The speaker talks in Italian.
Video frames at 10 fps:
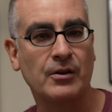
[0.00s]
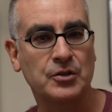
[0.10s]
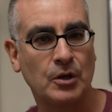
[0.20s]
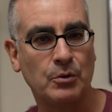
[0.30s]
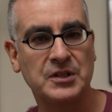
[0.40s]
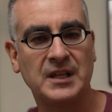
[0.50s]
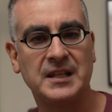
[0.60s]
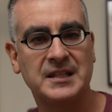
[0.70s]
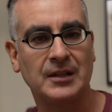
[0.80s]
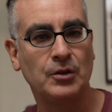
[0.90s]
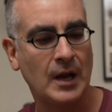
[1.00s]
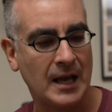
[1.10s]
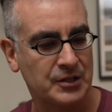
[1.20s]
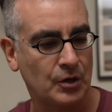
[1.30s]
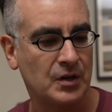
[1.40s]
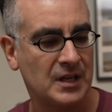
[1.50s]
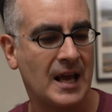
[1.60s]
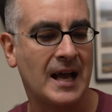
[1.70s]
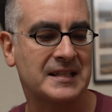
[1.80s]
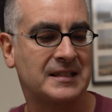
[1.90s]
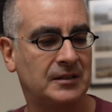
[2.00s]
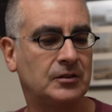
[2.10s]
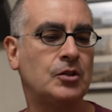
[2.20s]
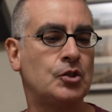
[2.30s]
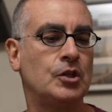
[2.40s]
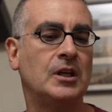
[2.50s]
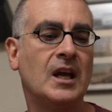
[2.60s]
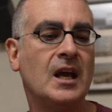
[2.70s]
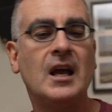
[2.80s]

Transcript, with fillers: io sto utilizzando la Sony A7C